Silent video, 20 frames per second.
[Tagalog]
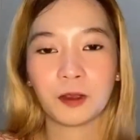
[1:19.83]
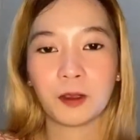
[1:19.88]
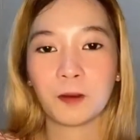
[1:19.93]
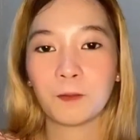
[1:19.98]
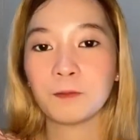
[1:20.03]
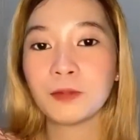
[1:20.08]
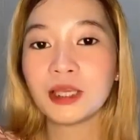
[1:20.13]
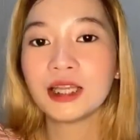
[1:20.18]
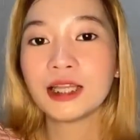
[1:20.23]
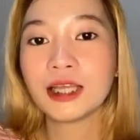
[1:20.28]

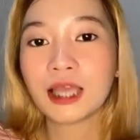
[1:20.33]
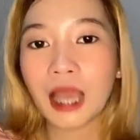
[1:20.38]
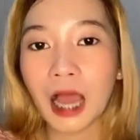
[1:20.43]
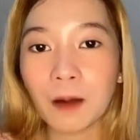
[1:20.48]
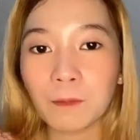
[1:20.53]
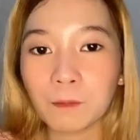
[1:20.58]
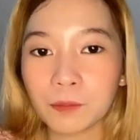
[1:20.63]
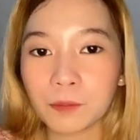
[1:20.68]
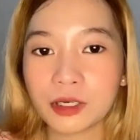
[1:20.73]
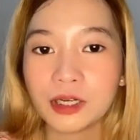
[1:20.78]

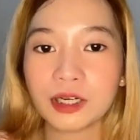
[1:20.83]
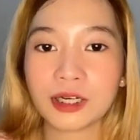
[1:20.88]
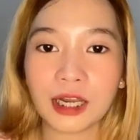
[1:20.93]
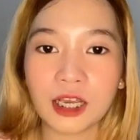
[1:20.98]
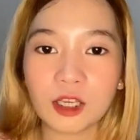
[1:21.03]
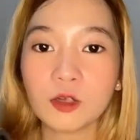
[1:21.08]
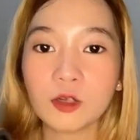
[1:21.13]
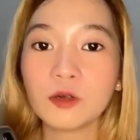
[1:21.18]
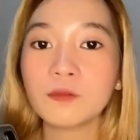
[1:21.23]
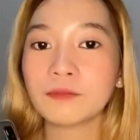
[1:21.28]
milliampere na
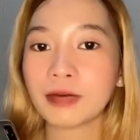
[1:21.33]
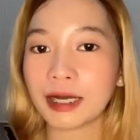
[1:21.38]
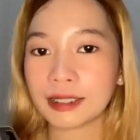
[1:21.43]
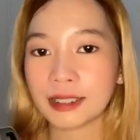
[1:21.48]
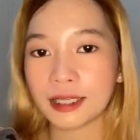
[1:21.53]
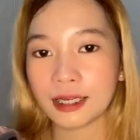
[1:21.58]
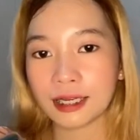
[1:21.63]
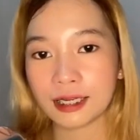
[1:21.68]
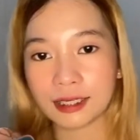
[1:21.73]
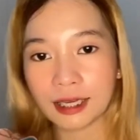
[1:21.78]
yung
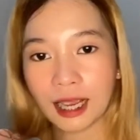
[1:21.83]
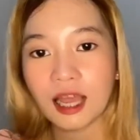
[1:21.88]
battery